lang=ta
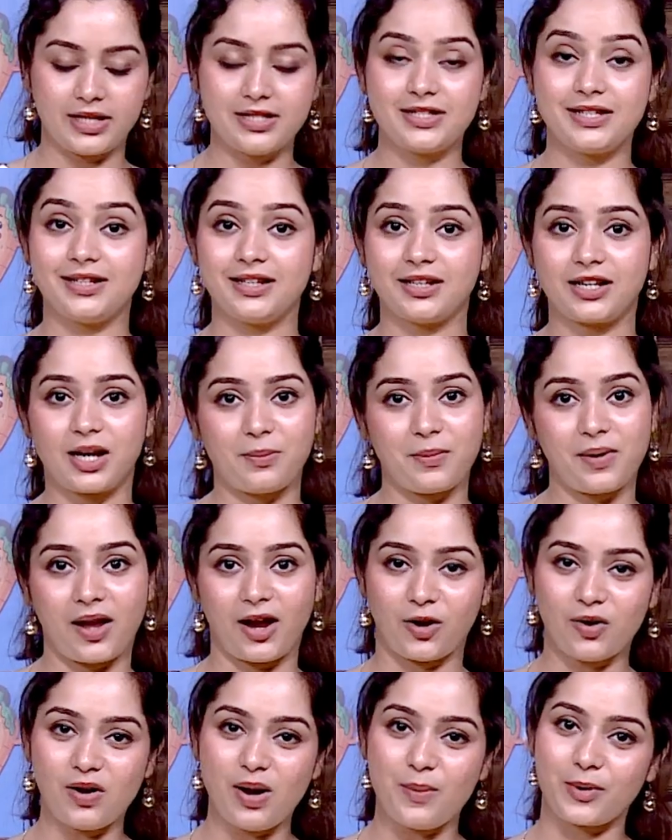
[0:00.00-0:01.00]
டென்சிட்டி
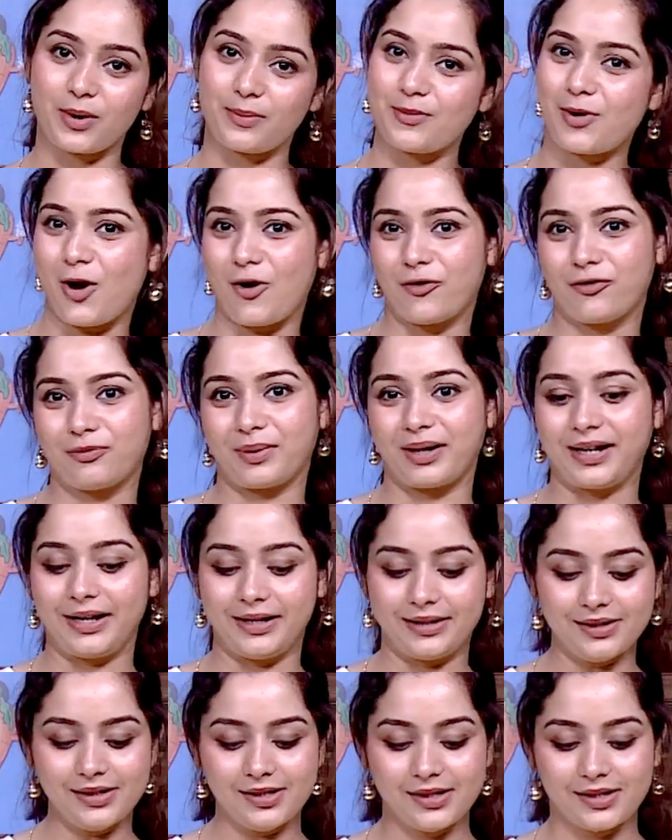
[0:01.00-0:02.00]
கம்மியாயிடும் அப்புறமா ஆஃப்
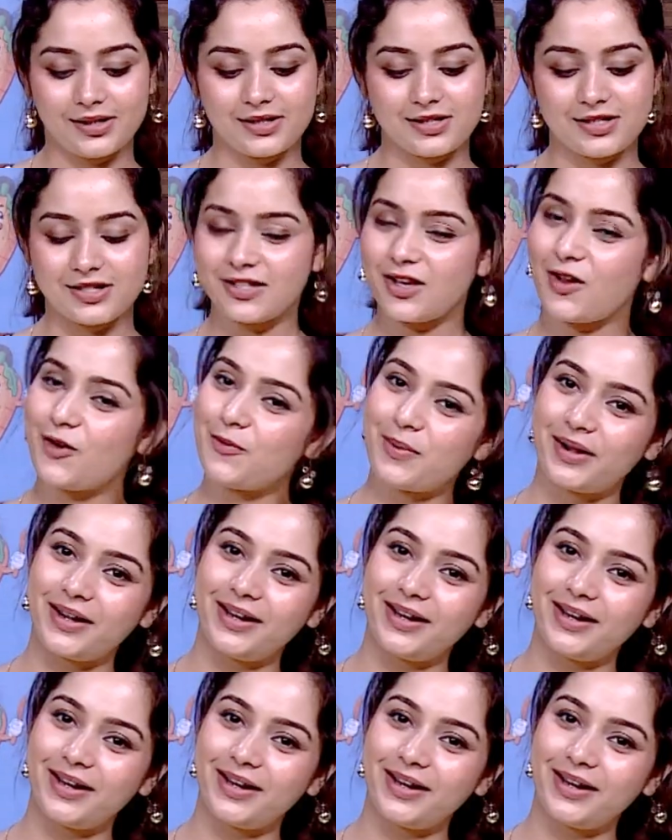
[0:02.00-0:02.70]
பண்ணிவிட்டு சர்வ்